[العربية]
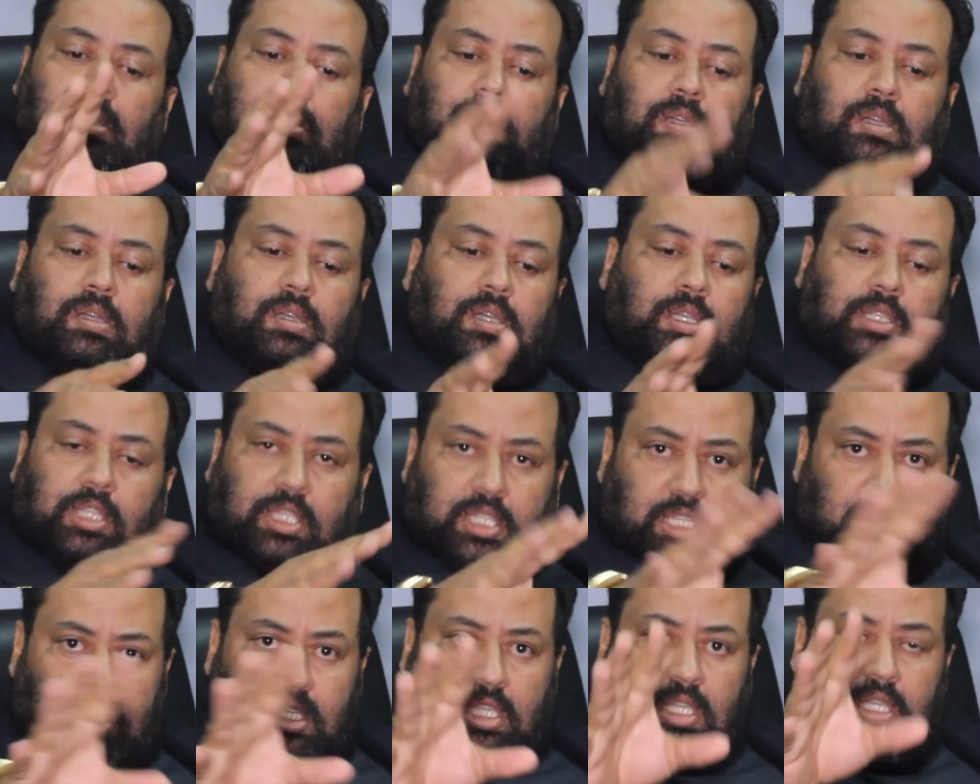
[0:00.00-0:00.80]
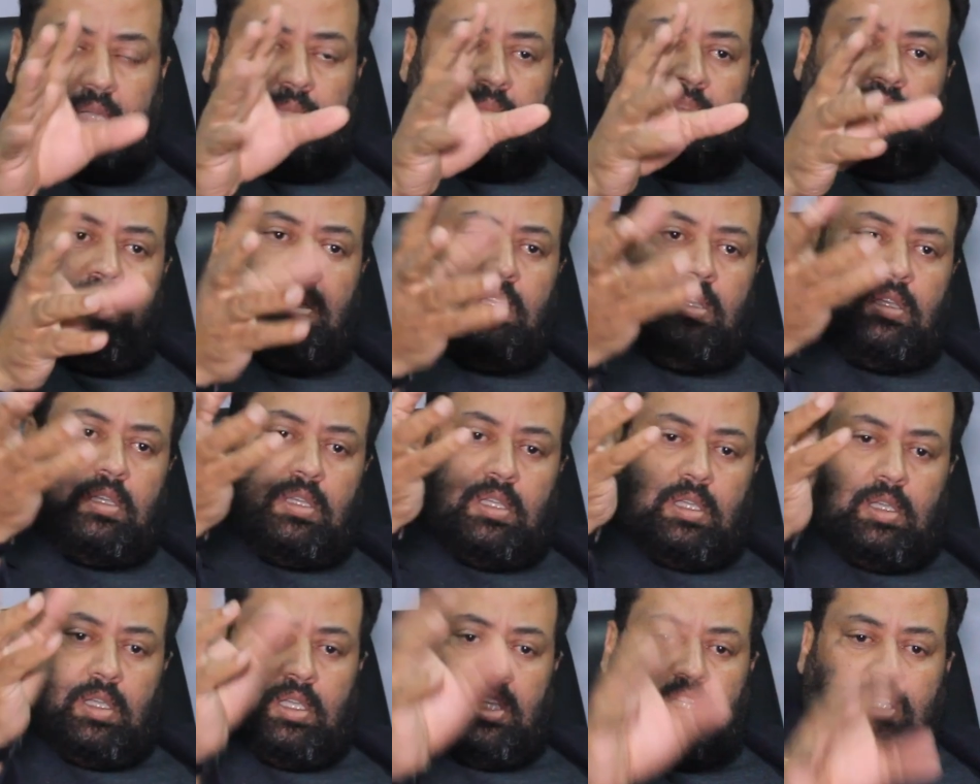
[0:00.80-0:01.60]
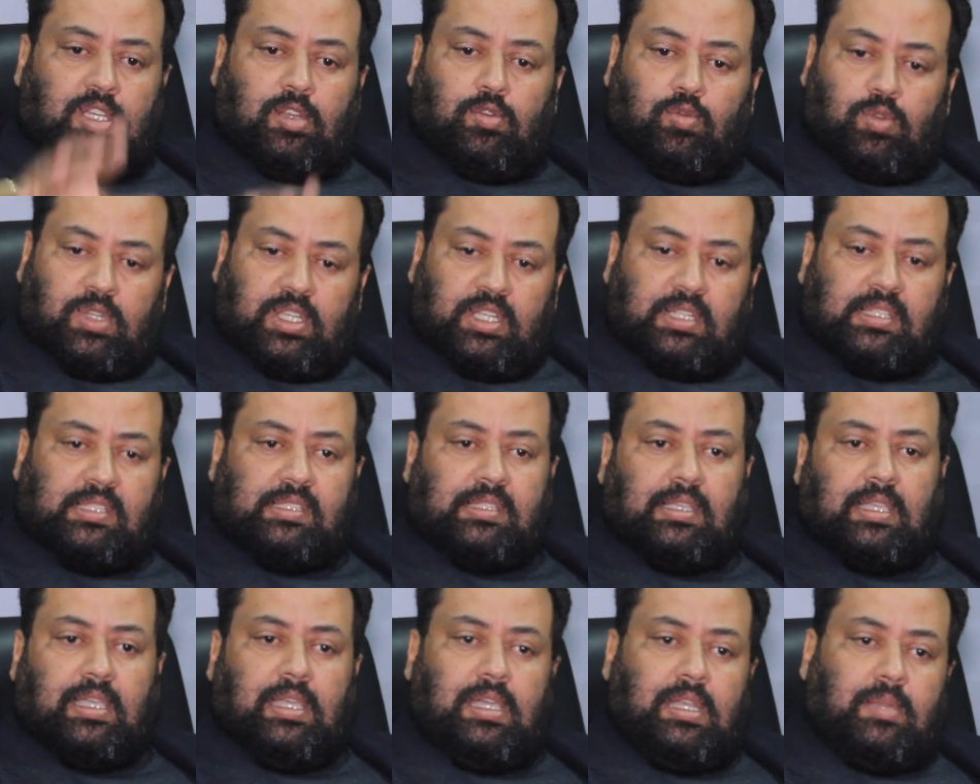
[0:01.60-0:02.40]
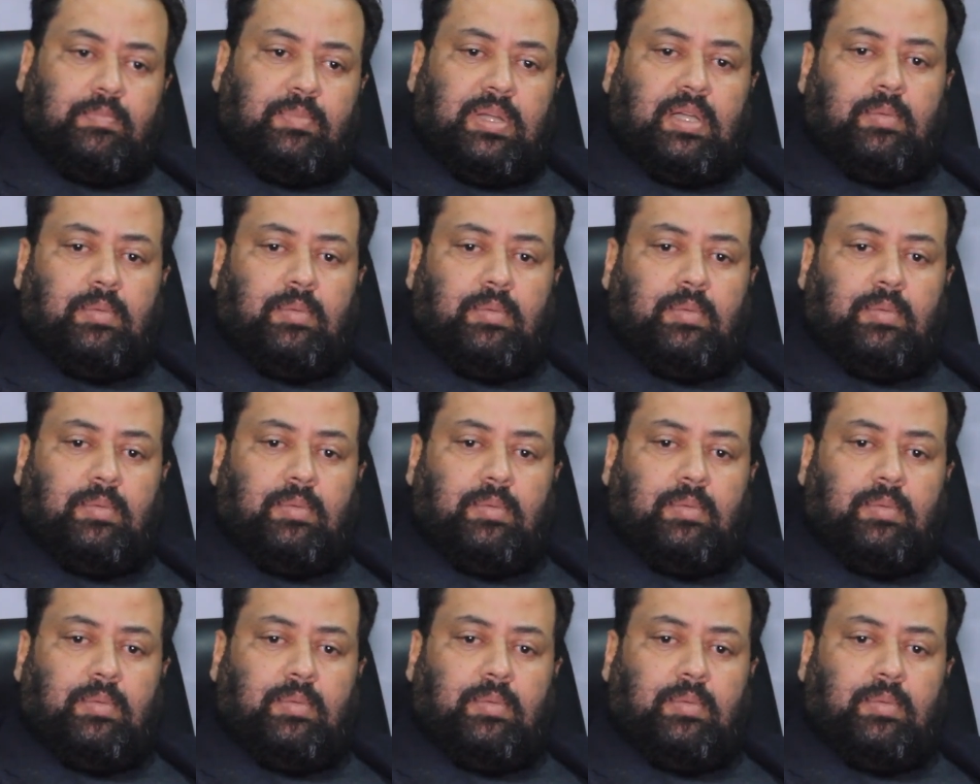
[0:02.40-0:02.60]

هذاك آه، الشيء كامل آه، عجل وليد صغير